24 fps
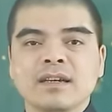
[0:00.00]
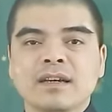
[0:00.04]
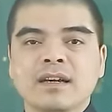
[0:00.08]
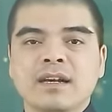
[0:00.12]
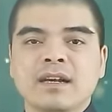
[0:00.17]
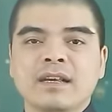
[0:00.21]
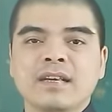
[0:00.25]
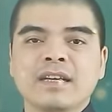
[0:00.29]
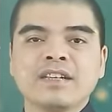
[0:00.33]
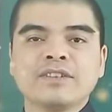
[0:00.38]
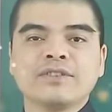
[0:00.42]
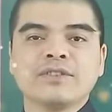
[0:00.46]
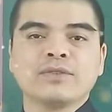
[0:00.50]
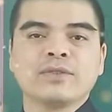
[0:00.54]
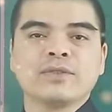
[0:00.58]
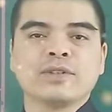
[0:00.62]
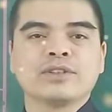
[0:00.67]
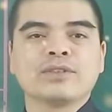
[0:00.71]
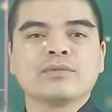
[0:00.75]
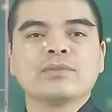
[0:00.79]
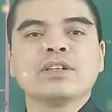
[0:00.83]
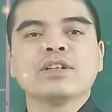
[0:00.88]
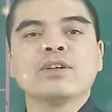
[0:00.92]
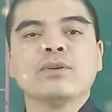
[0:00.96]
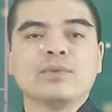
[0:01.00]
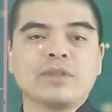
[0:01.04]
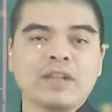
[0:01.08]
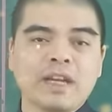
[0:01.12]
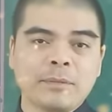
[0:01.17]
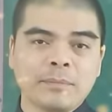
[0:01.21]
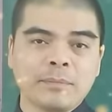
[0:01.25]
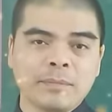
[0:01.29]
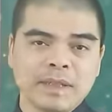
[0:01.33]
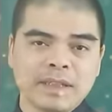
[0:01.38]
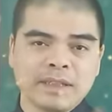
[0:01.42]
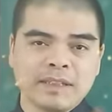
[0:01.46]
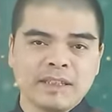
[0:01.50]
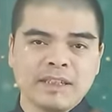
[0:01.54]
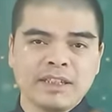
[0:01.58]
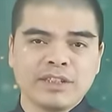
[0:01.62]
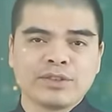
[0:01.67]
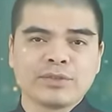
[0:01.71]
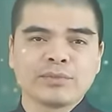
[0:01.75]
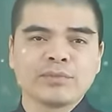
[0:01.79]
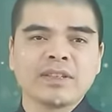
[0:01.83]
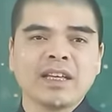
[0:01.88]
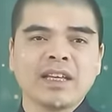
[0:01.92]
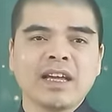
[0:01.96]
à, khi chọn tuổi sông đất đầu năm ấy, thì
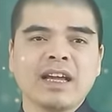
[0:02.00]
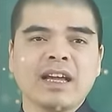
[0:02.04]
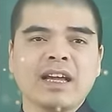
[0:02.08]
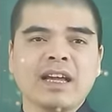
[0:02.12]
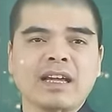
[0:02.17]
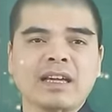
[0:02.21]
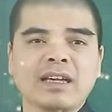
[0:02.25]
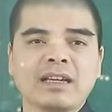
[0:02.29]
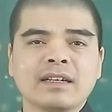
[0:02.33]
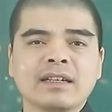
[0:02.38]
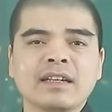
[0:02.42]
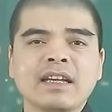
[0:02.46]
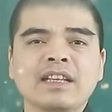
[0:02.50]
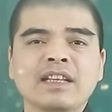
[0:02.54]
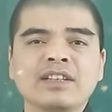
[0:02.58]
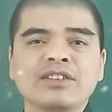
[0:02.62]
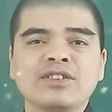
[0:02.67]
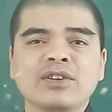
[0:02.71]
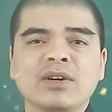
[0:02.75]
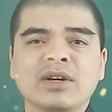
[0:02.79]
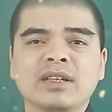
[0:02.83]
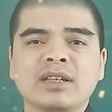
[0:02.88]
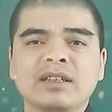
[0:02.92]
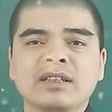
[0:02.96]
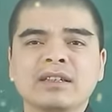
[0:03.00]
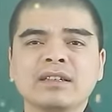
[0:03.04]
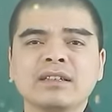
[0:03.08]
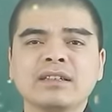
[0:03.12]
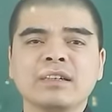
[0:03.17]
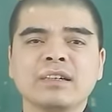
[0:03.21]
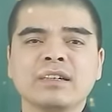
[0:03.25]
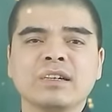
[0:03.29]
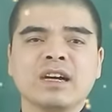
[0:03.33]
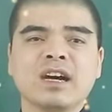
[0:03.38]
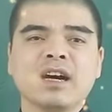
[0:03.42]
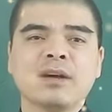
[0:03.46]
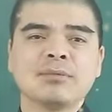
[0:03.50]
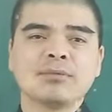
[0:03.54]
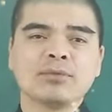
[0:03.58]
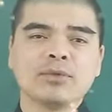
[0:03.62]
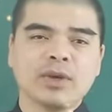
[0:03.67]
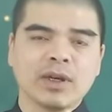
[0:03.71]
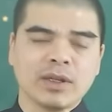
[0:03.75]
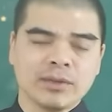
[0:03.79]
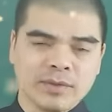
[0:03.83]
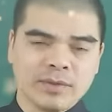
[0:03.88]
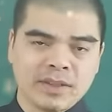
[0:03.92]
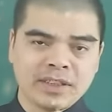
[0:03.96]
chúng ta nên chọn những người hợp
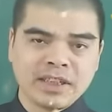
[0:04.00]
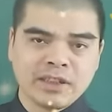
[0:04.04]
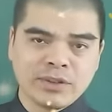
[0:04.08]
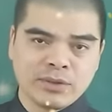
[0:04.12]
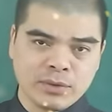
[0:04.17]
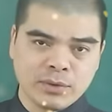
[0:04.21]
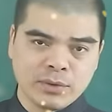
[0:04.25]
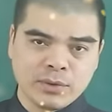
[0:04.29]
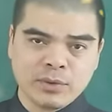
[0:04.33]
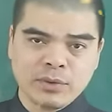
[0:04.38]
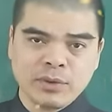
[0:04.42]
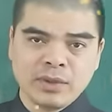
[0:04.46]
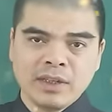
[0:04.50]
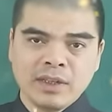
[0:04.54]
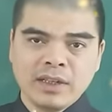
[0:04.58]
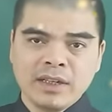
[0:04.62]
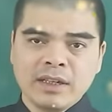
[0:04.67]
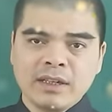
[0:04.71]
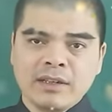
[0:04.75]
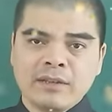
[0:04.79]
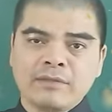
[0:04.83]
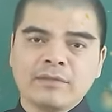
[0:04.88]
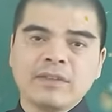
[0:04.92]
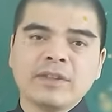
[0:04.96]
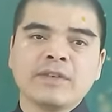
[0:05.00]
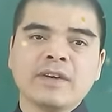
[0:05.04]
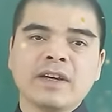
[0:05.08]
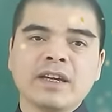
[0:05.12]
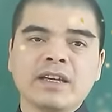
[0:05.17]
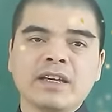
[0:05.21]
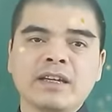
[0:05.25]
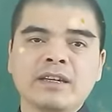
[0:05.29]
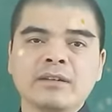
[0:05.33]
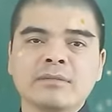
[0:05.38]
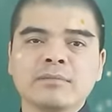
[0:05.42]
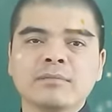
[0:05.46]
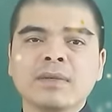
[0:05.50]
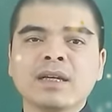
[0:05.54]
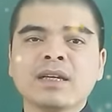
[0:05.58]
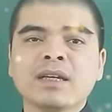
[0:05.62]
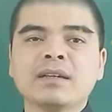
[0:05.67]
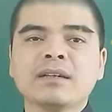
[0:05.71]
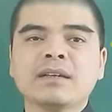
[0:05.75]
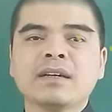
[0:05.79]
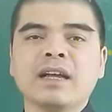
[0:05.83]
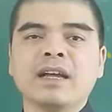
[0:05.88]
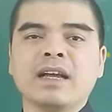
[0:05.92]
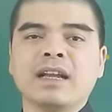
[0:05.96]
tuổi với gia chủ vì vậy bất
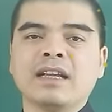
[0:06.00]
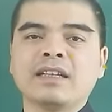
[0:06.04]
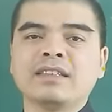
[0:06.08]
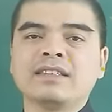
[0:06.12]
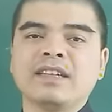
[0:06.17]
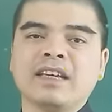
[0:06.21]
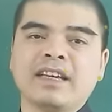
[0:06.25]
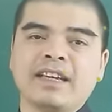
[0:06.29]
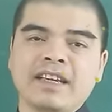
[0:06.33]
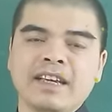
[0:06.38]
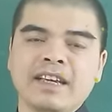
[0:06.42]
kể là trẻ